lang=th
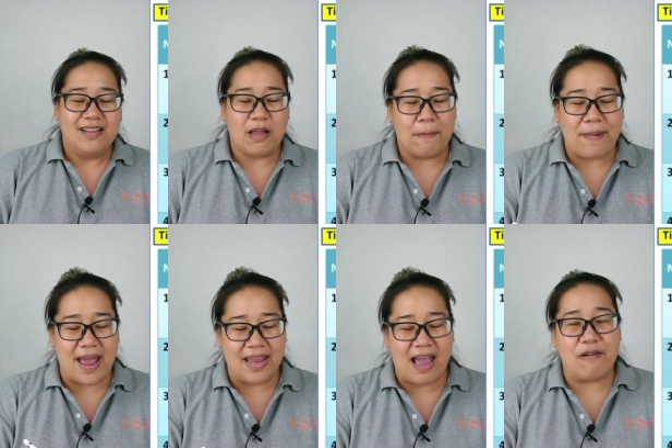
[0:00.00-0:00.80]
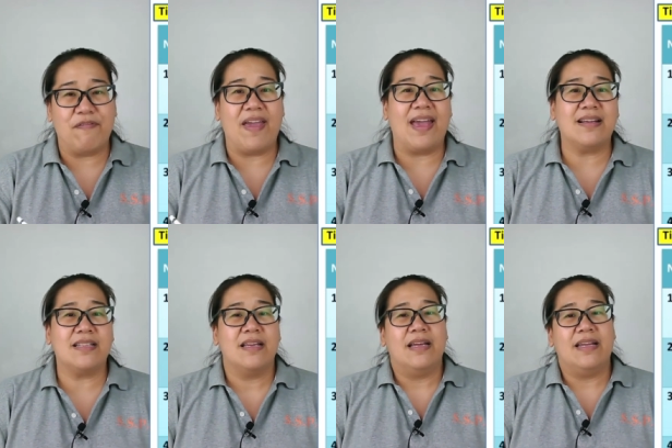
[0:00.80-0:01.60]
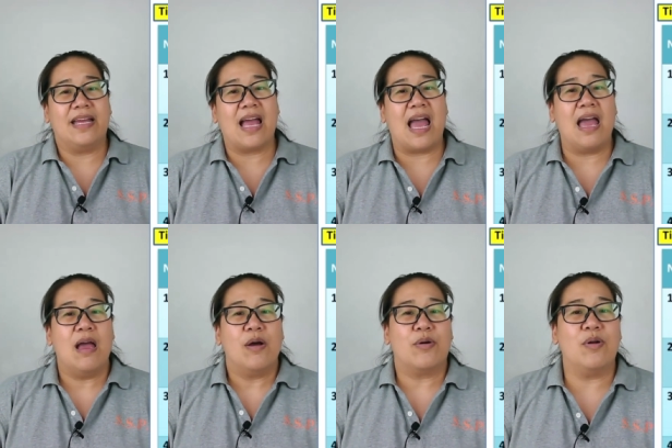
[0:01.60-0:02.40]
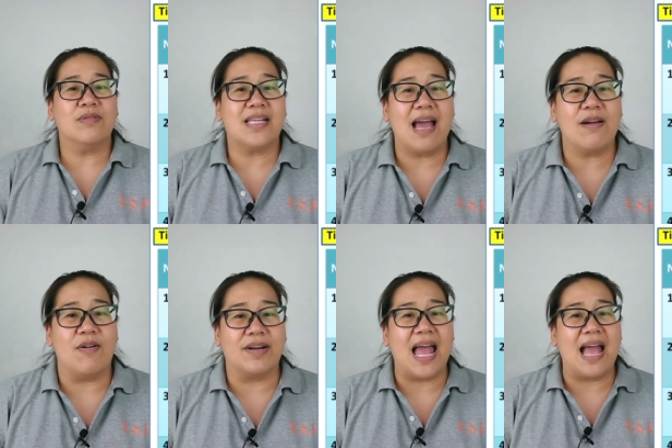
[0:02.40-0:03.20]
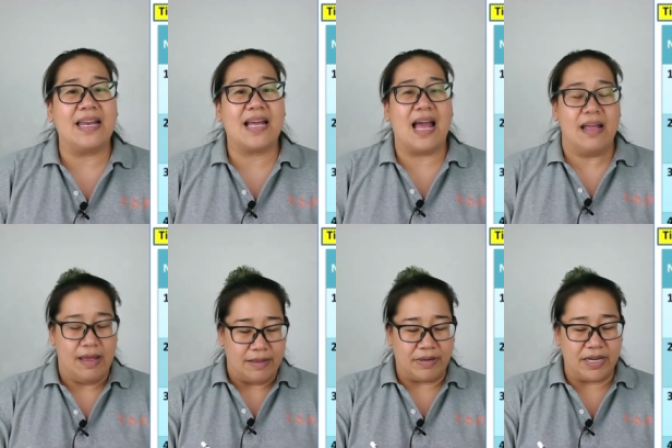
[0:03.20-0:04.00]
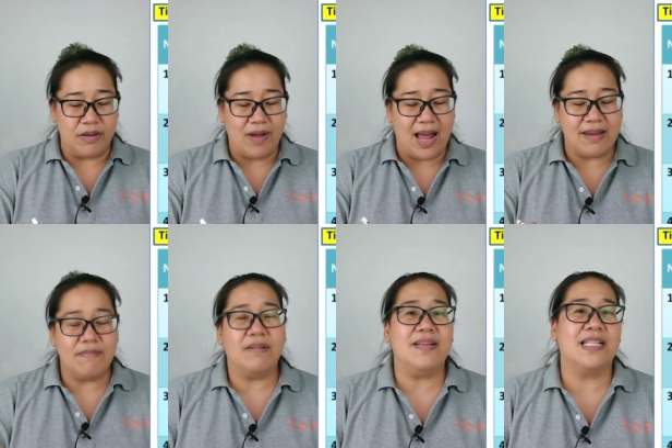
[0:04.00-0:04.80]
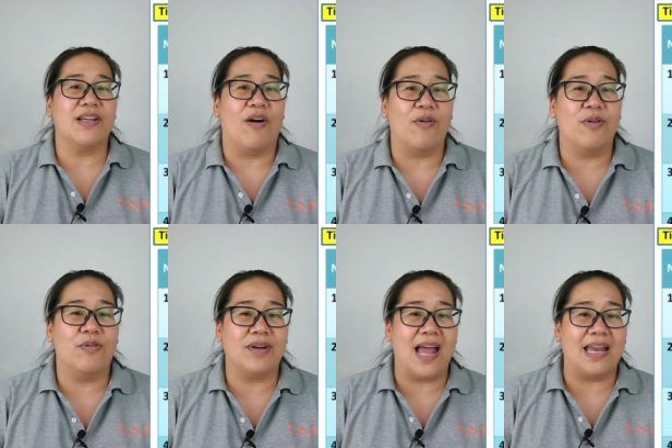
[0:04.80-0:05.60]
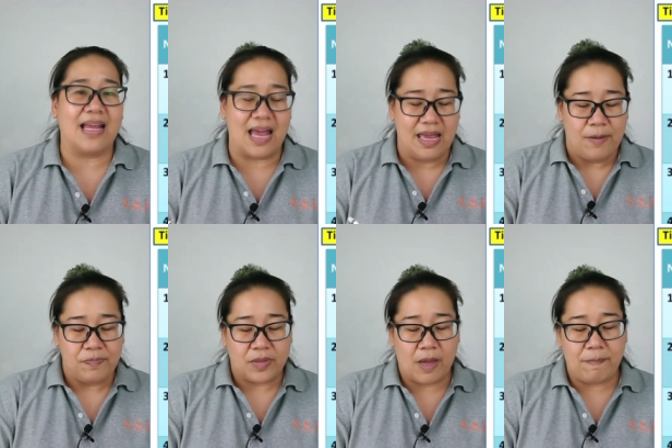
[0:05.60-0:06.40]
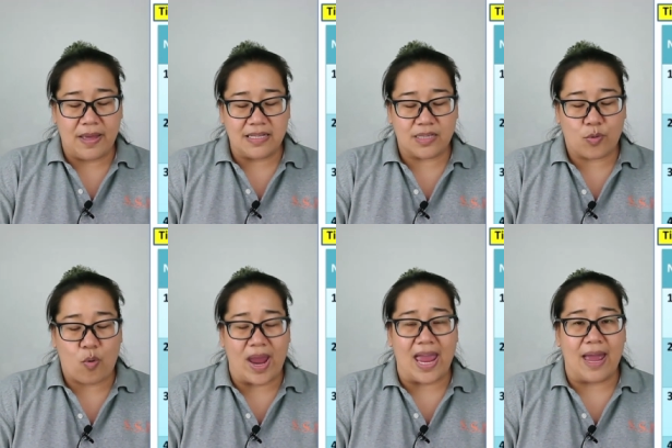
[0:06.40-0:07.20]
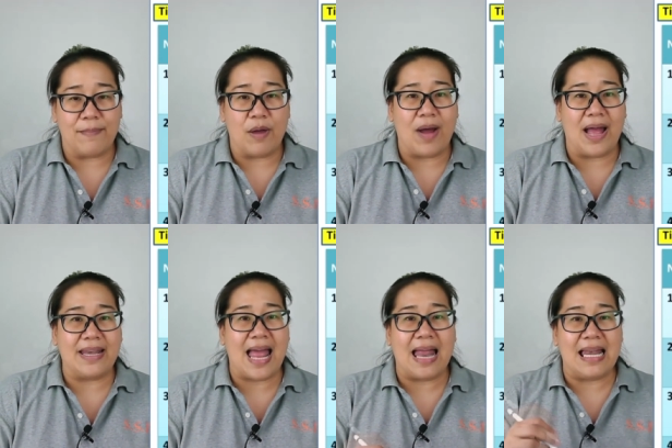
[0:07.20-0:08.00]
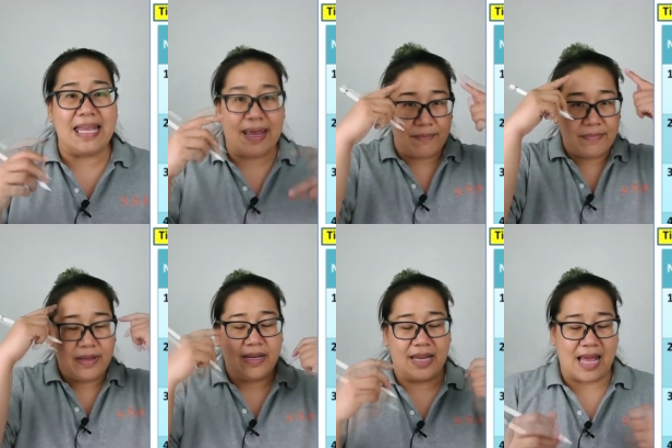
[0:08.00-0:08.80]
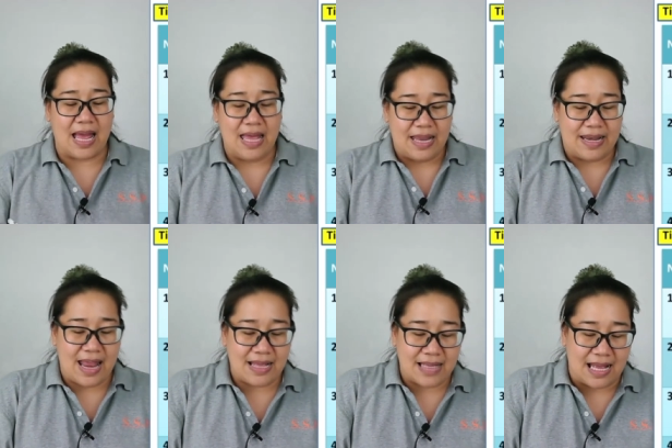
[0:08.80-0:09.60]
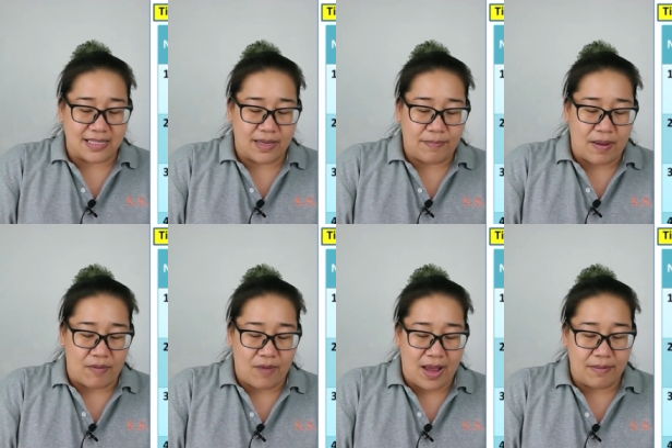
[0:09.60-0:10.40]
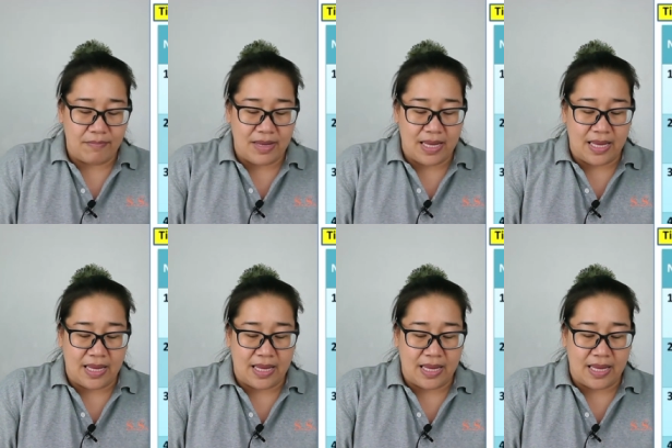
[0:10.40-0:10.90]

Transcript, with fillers: ต่อไปค่ะ face นะคะ โครงสร้างของหน้านะคะ พอดีว่าอันนี้มันมีสองโครงหน้านะคะก็เป็น square แปลว่าหน้าเหลี่ยมนะคะ หน้าอาจจะแบบว่ามี